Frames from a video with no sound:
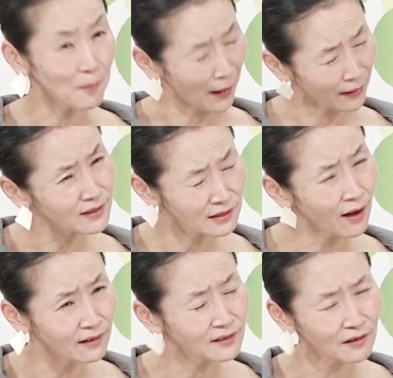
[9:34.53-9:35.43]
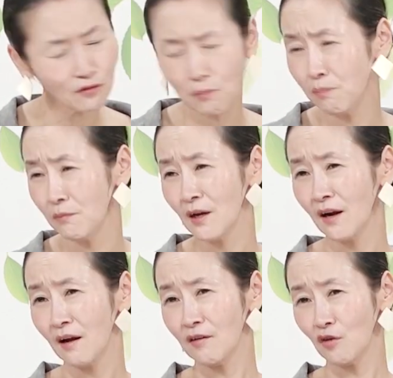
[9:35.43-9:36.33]
말이 이상한데 이거
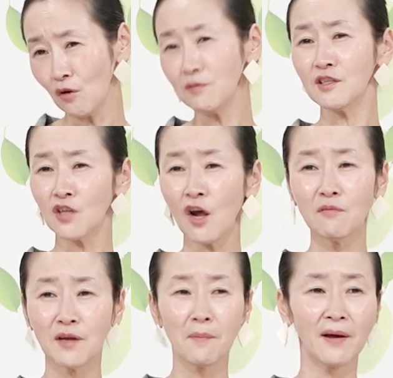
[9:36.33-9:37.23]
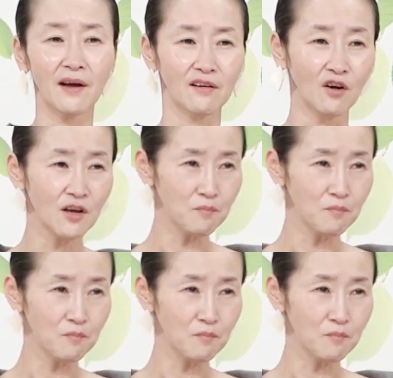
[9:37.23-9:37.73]
여러분이 체험을 해봐야 알아.